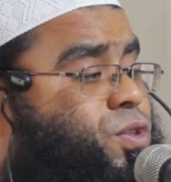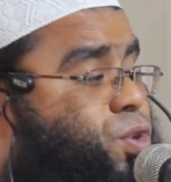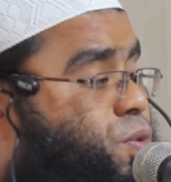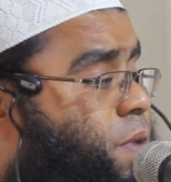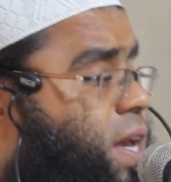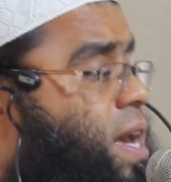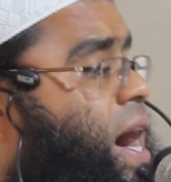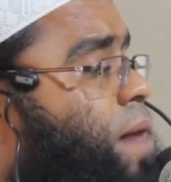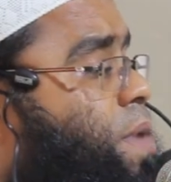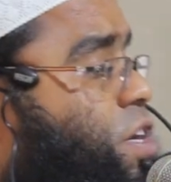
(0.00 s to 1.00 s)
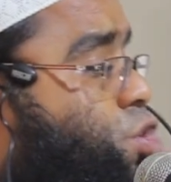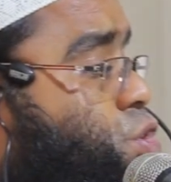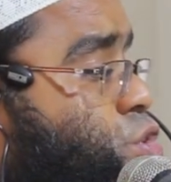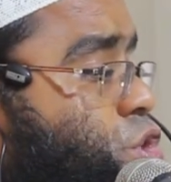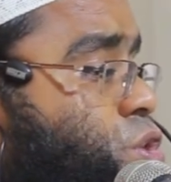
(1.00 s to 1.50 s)
তুমি আমার
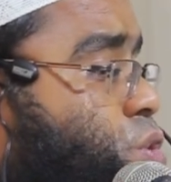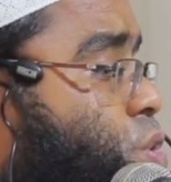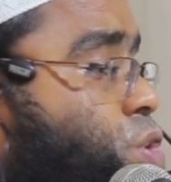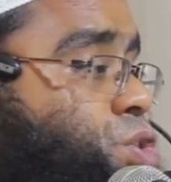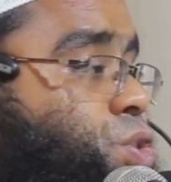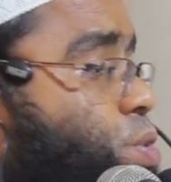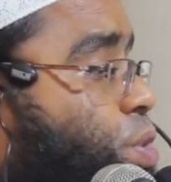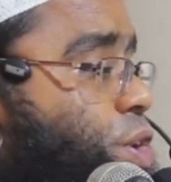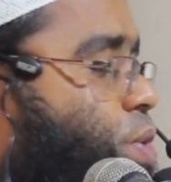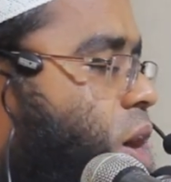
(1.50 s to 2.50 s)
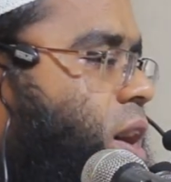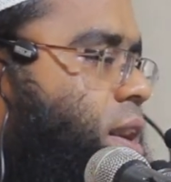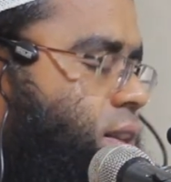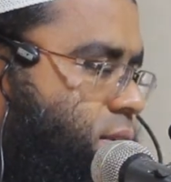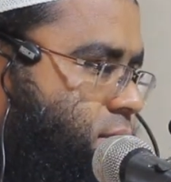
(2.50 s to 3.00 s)
সতীত্ব নষ্ট করিও না
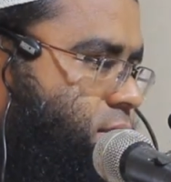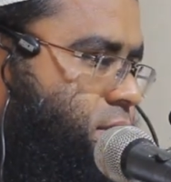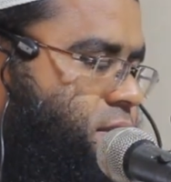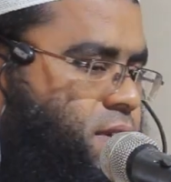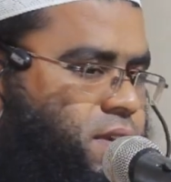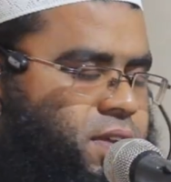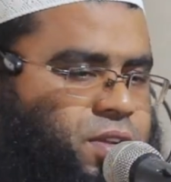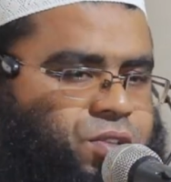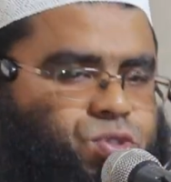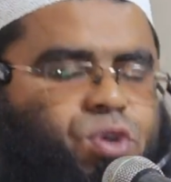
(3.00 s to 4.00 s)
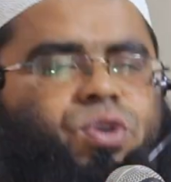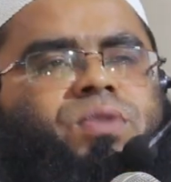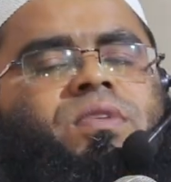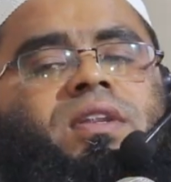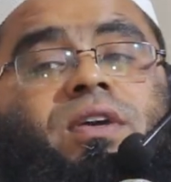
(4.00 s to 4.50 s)
তখন
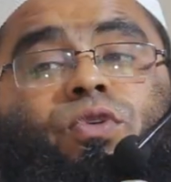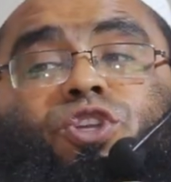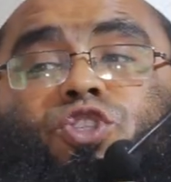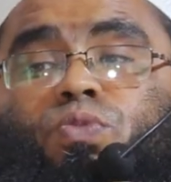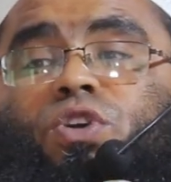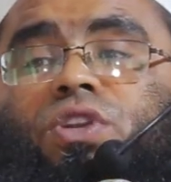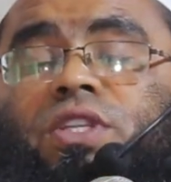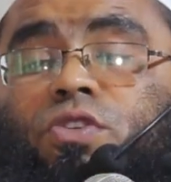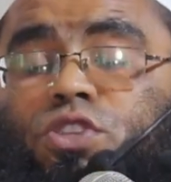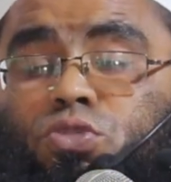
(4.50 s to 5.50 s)
ওই যুবকটি ওই